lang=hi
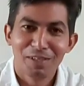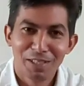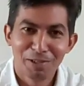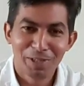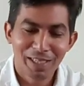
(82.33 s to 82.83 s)

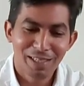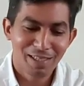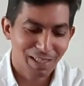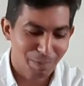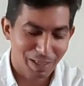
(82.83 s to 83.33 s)
इन्होंने
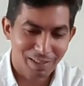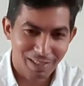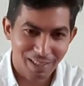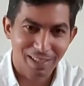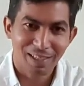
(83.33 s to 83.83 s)
एक बात
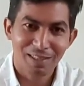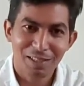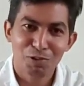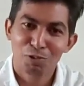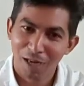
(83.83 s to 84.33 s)
क्लियर कर दी
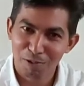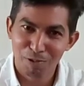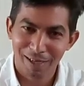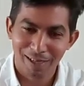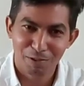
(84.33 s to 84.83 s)
कि सुना
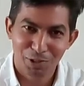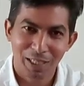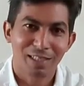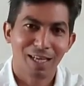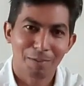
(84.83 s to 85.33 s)
हुआ है
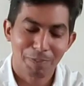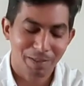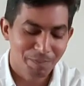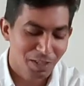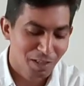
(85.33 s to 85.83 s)
उसके आधार पर